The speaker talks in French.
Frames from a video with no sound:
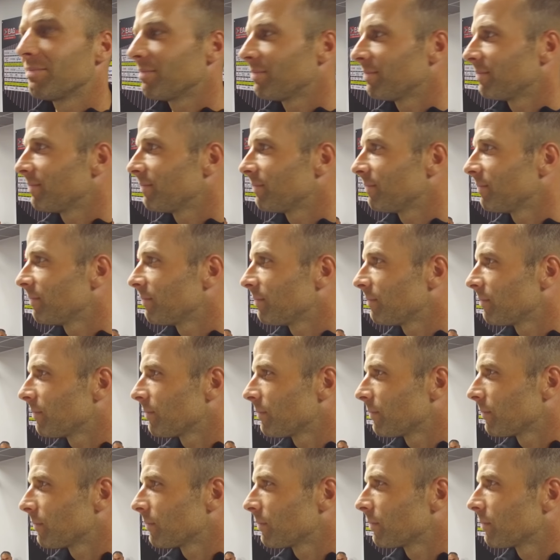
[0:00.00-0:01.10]
Et dans les équipes
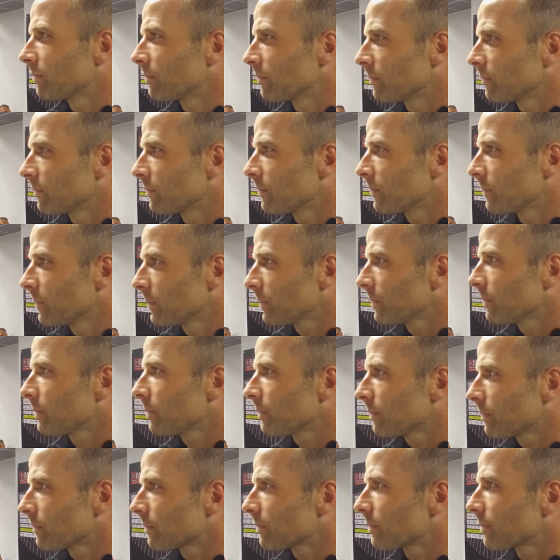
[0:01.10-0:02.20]
de jeunes, euh, en avant, il y avait
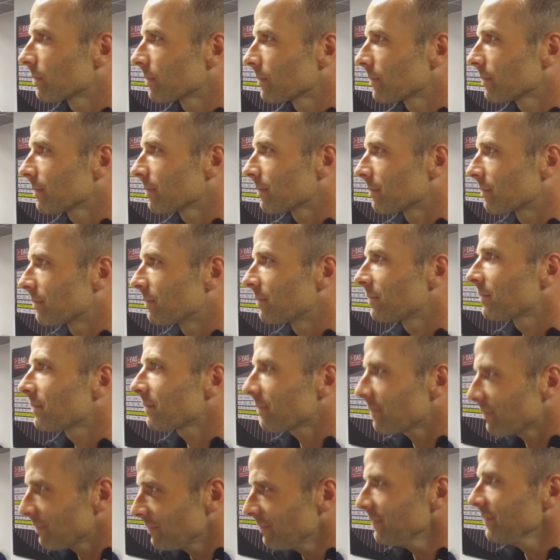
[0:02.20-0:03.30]
un autre Guido, le fils
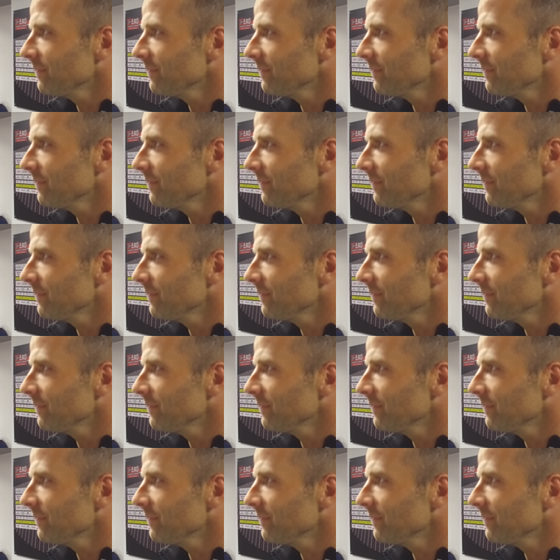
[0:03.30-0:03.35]
de